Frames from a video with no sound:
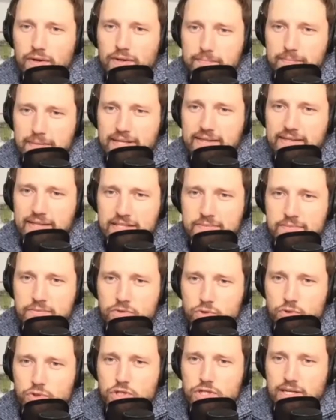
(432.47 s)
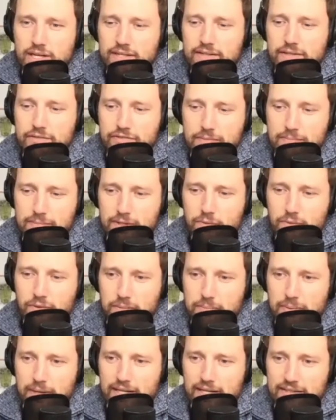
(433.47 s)
mit diesem Zustand in Verbindung
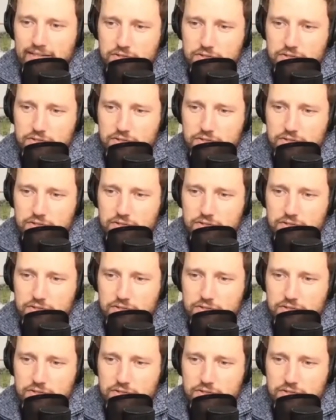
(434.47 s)
gebracht.